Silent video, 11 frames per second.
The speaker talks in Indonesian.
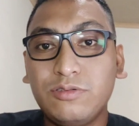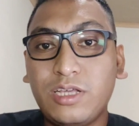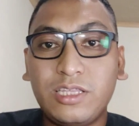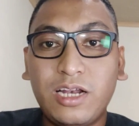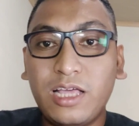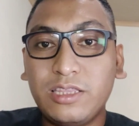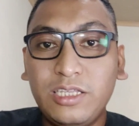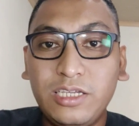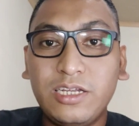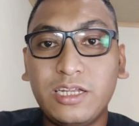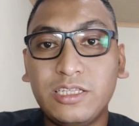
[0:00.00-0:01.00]
sudah
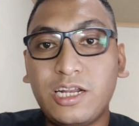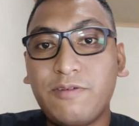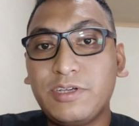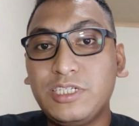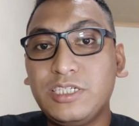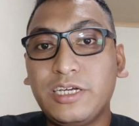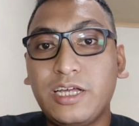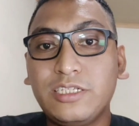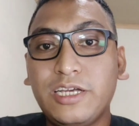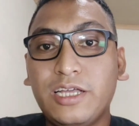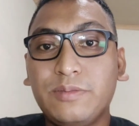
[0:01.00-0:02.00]
terlatih dan terawasi
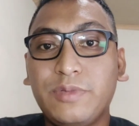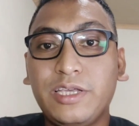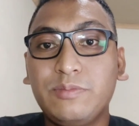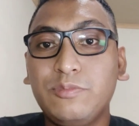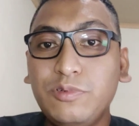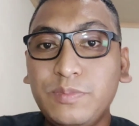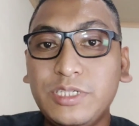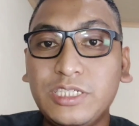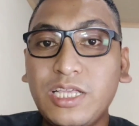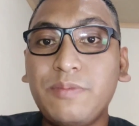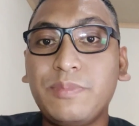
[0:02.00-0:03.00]
dengan sangat baik pun
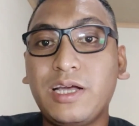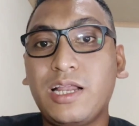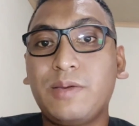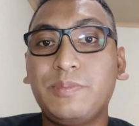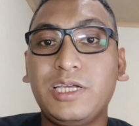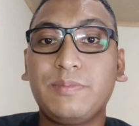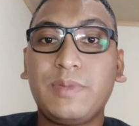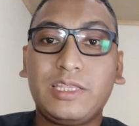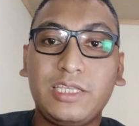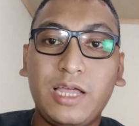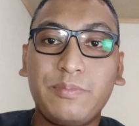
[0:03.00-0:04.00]
bisa mengalami
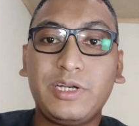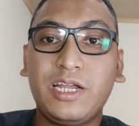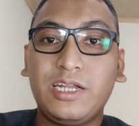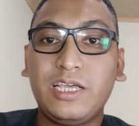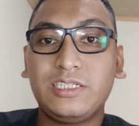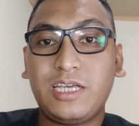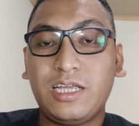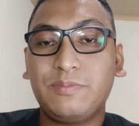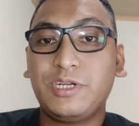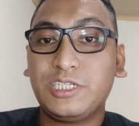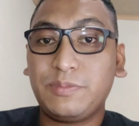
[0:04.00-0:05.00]
kematian mendadak
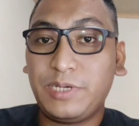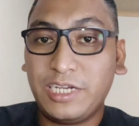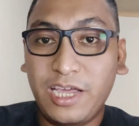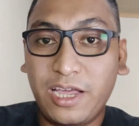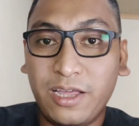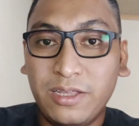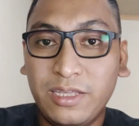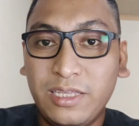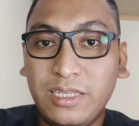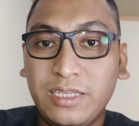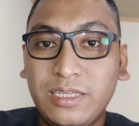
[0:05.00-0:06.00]
saat bersepeda.
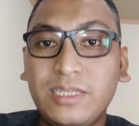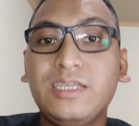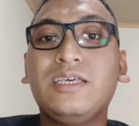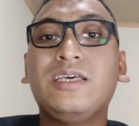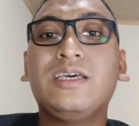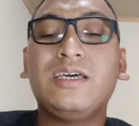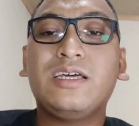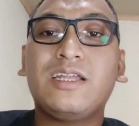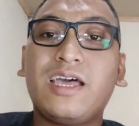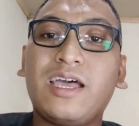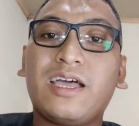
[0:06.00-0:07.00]

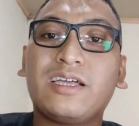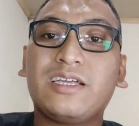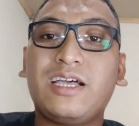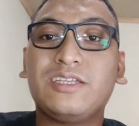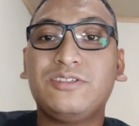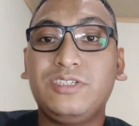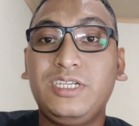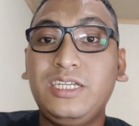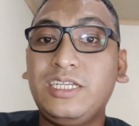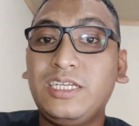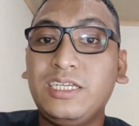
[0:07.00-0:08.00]
Nah, kasus
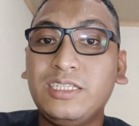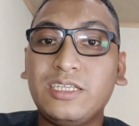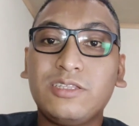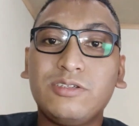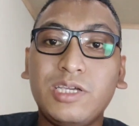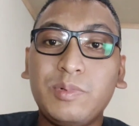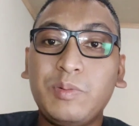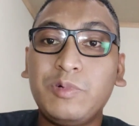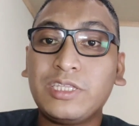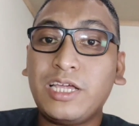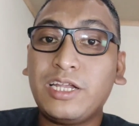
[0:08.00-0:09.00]
ini tentunya
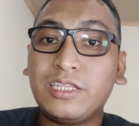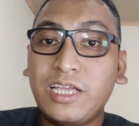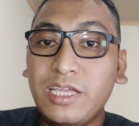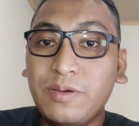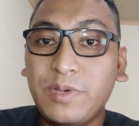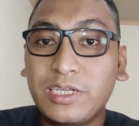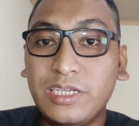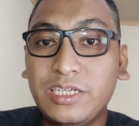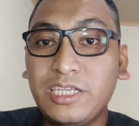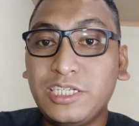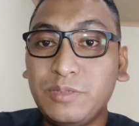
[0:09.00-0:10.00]
membuat tanda tanya bagi
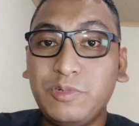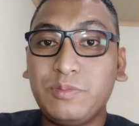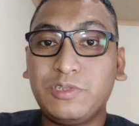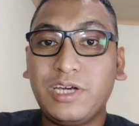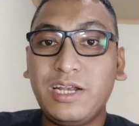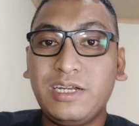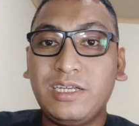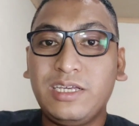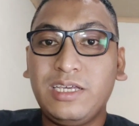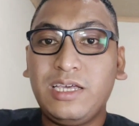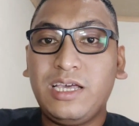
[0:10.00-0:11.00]
kita semua, bukan?
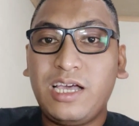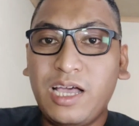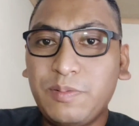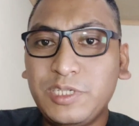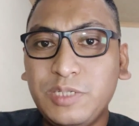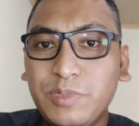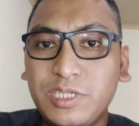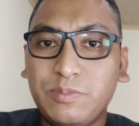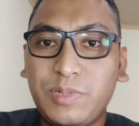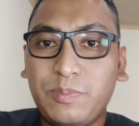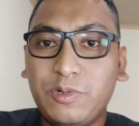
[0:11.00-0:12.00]
Apa sih
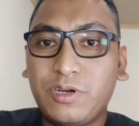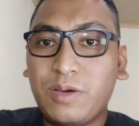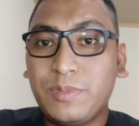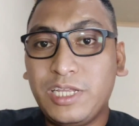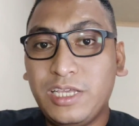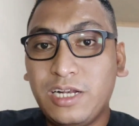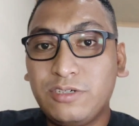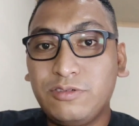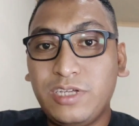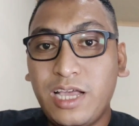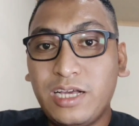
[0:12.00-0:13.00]
penyebab orang meninggal
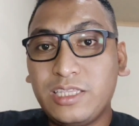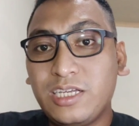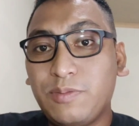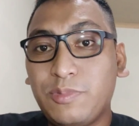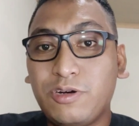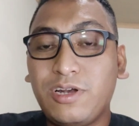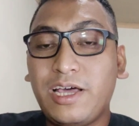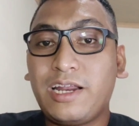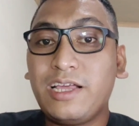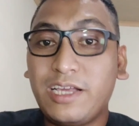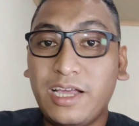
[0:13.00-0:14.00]
dunia ketika
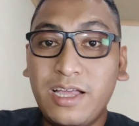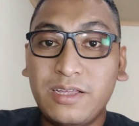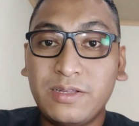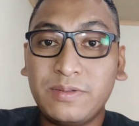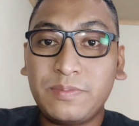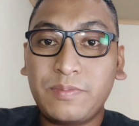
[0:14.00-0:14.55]
berolahraga?